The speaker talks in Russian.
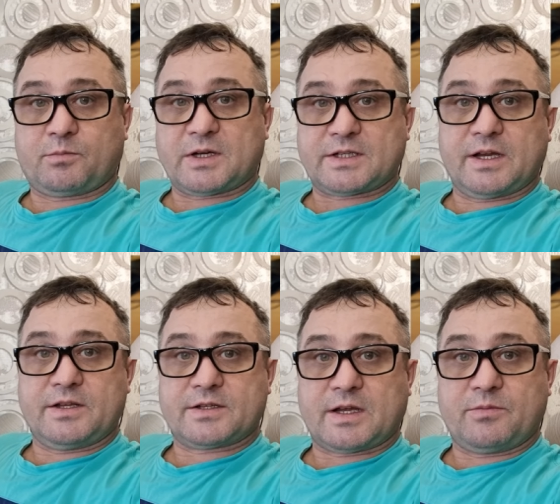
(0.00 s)

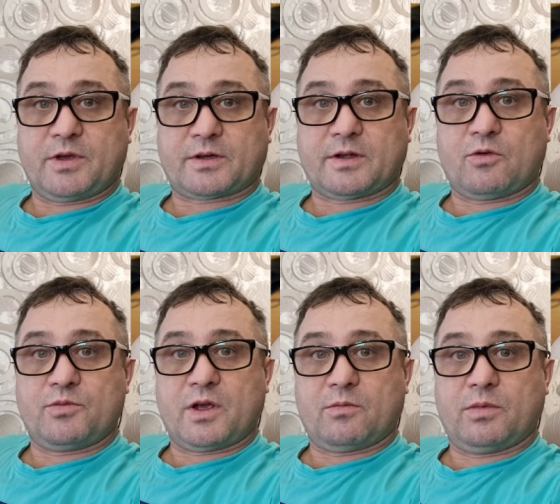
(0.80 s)
Последний замер, да, у
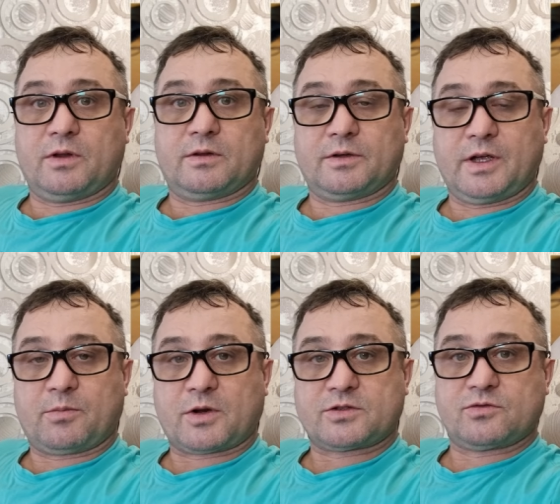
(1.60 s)
меня был. Я
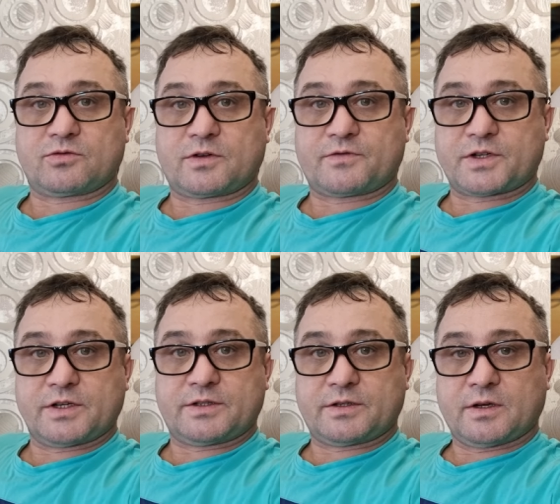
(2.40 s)
проснулся в
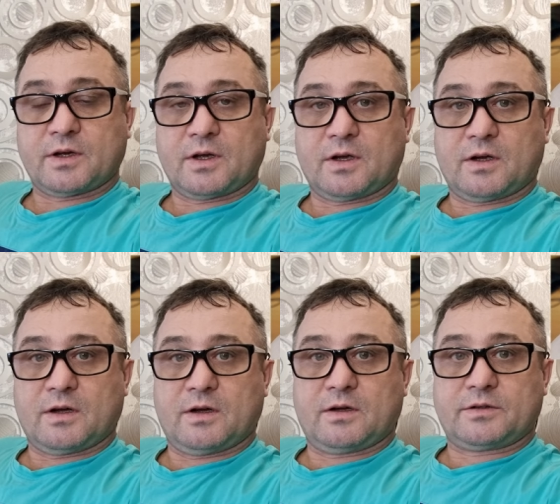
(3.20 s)
6.30
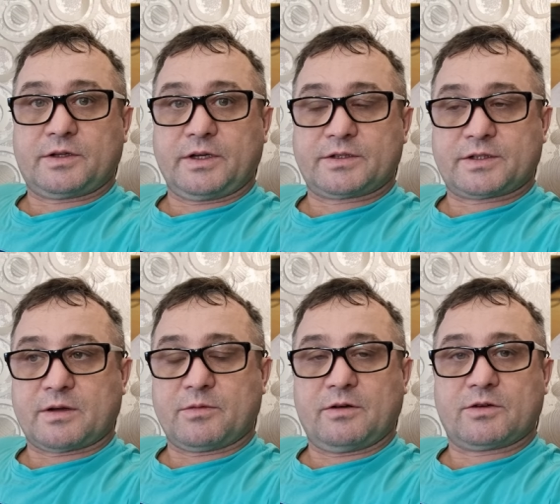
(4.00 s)
а,
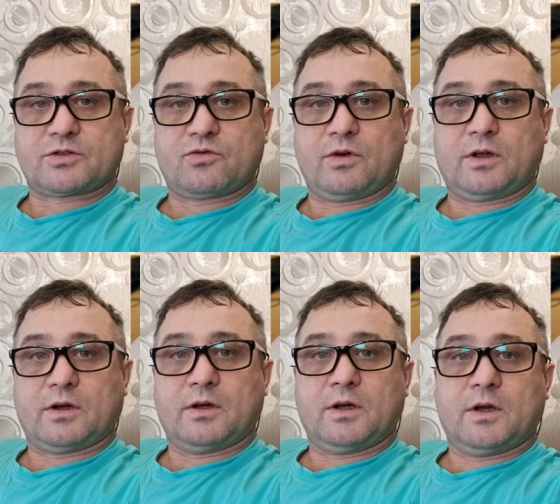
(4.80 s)
там или во
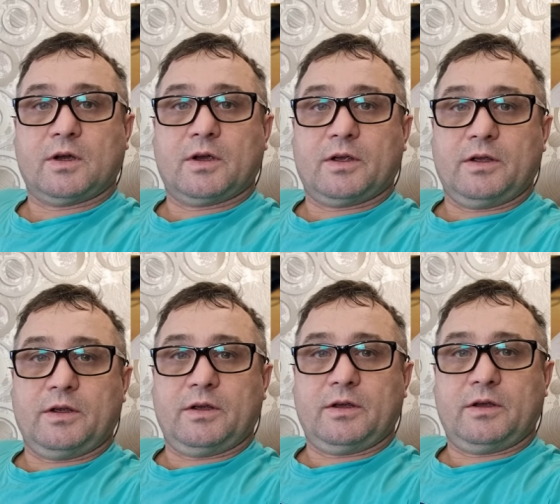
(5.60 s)
сколько.
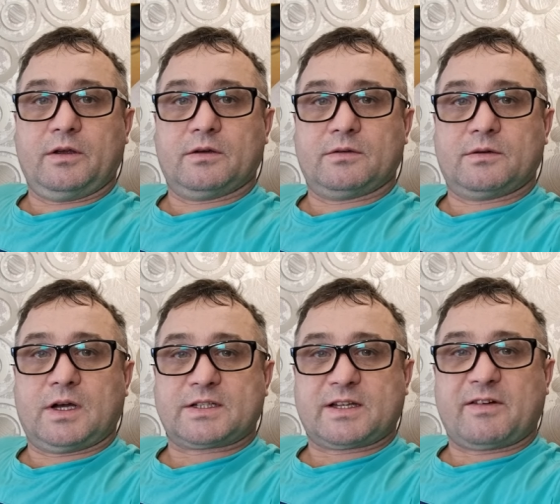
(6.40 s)
И
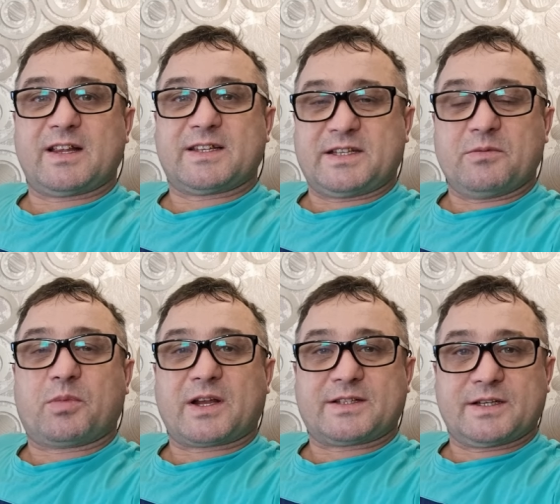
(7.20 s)
оставалось
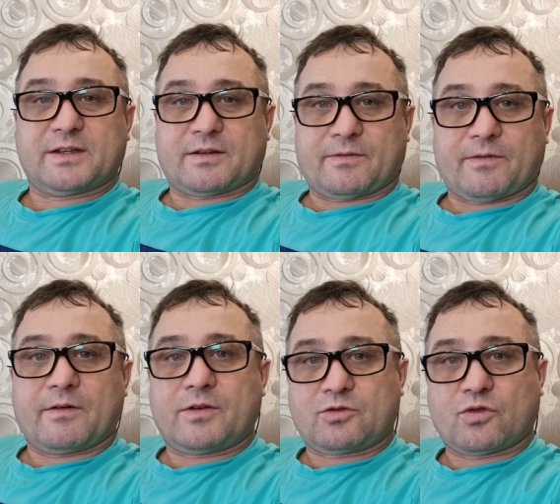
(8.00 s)
7%.
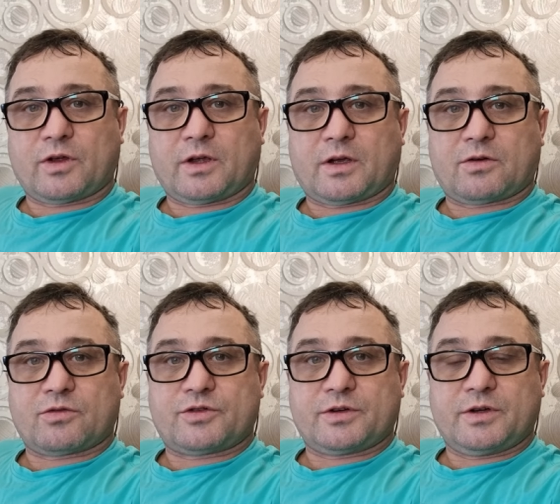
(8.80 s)
В итоге,
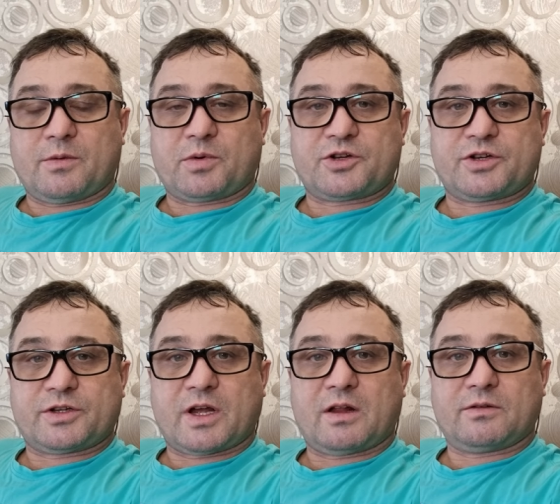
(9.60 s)
короче, я
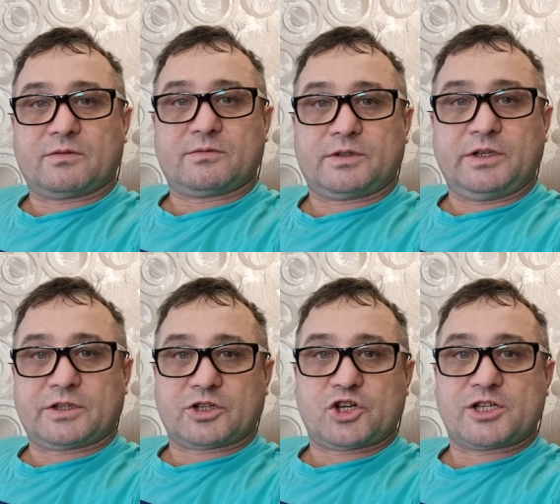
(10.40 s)
посчитал,
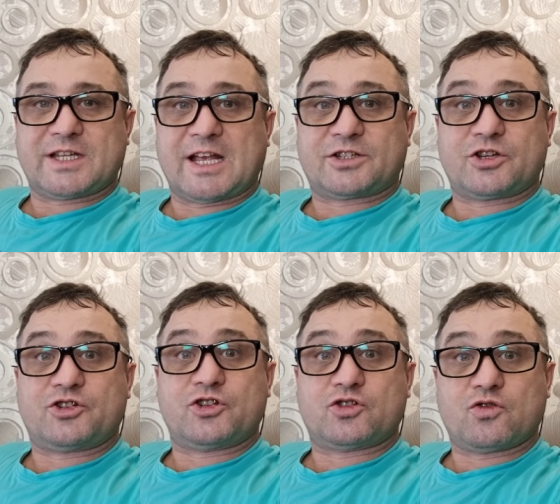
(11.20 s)
где-то
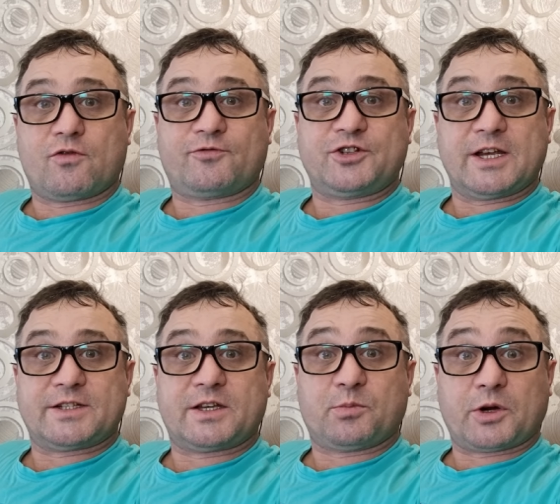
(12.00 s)
16 часов
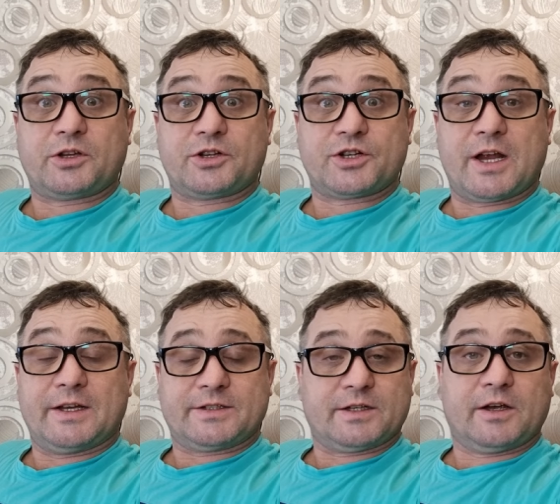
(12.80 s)
часики
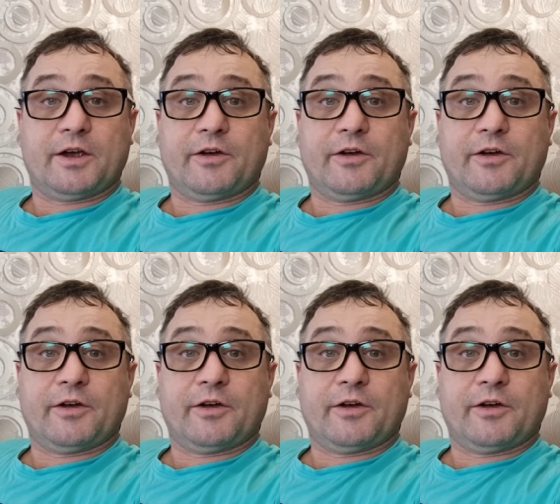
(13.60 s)
продержались.